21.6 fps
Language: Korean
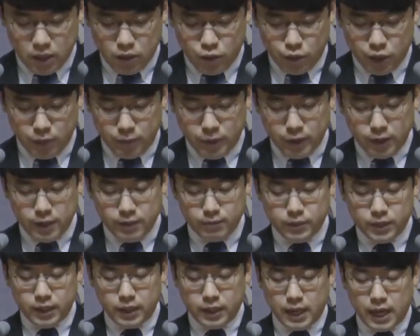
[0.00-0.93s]
우리
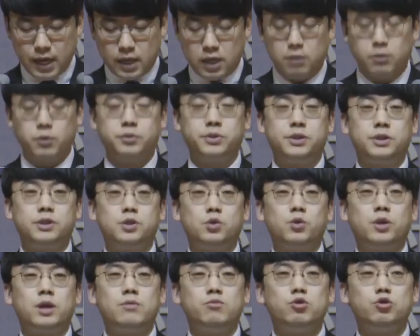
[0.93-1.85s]
별님들에게 아낌없이
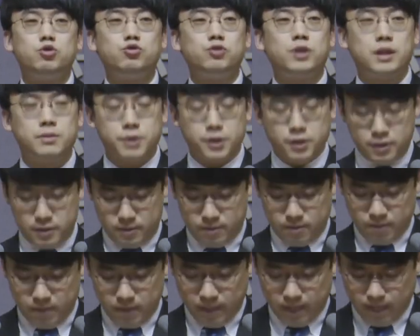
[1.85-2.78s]
쏟아부어 준다면